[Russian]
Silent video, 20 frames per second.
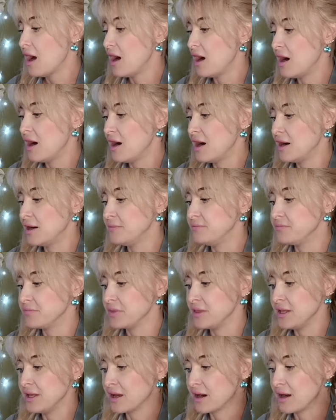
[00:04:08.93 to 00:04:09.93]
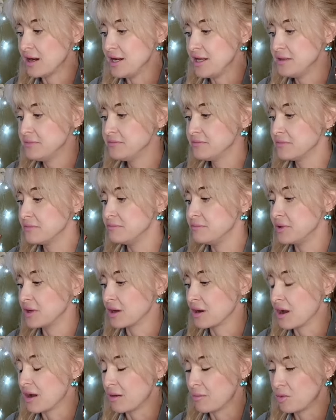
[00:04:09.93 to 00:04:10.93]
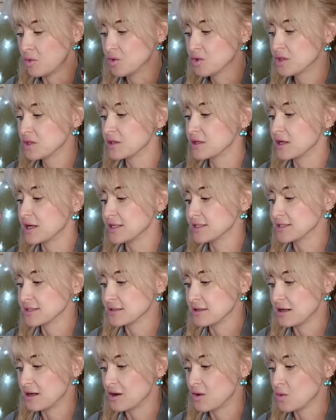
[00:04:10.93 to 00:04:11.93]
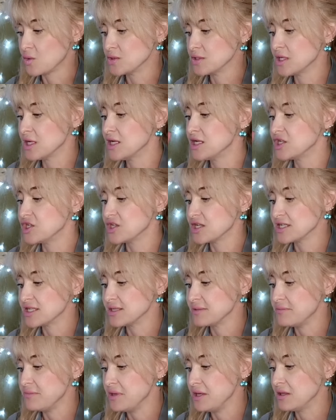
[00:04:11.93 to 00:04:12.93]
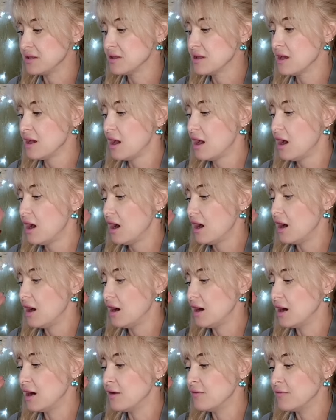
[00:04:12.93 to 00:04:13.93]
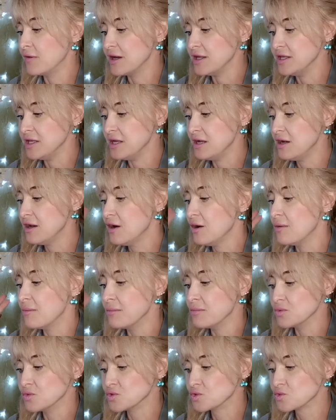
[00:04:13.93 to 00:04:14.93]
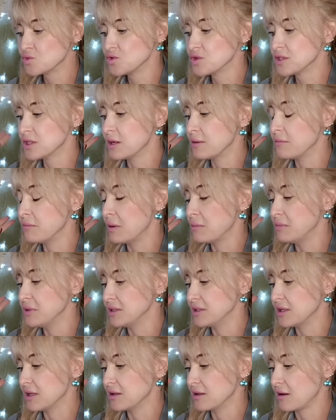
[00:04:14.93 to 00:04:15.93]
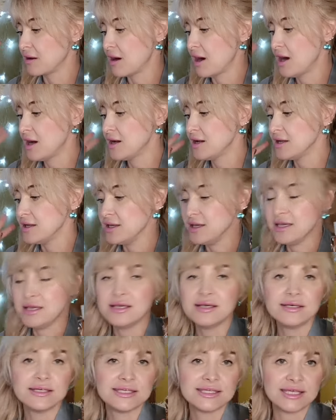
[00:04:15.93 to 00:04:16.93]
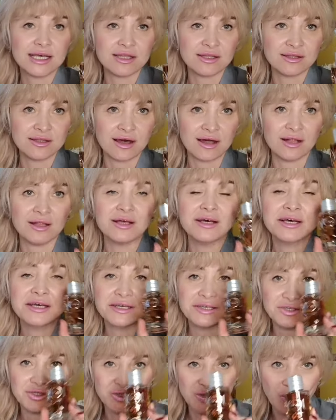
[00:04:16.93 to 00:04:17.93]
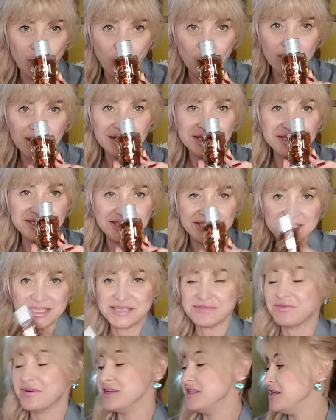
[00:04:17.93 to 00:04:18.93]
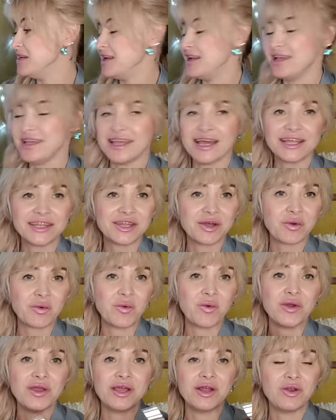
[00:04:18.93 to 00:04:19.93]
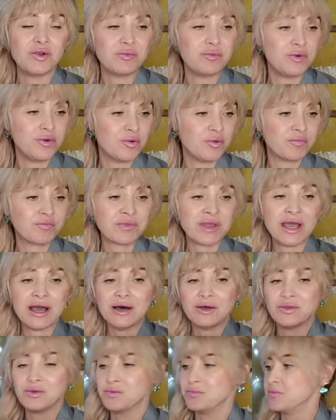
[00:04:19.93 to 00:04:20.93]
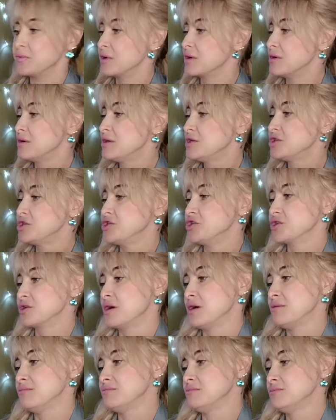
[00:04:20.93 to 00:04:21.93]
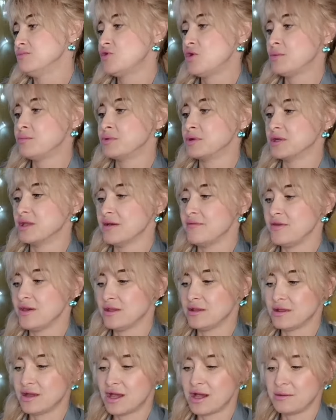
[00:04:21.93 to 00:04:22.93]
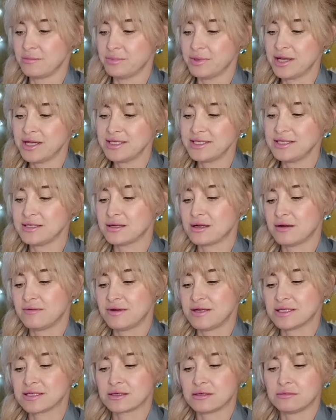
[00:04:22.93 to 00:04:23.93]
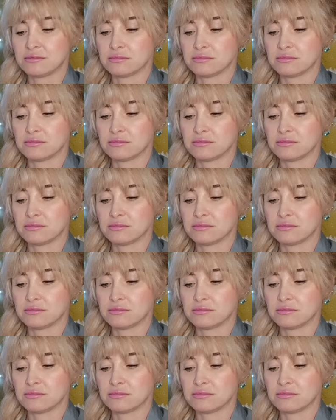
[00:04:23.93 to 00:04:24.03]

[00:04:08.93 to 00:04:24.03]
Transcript: А, нерали, бергамот, грасская роза, жасмин, а, ваниль, мускус, бобы тонка и сандал сколько здесь ванили. Я такое люблю. Ну, крышечка, ну, обыкновенная, пластиковая.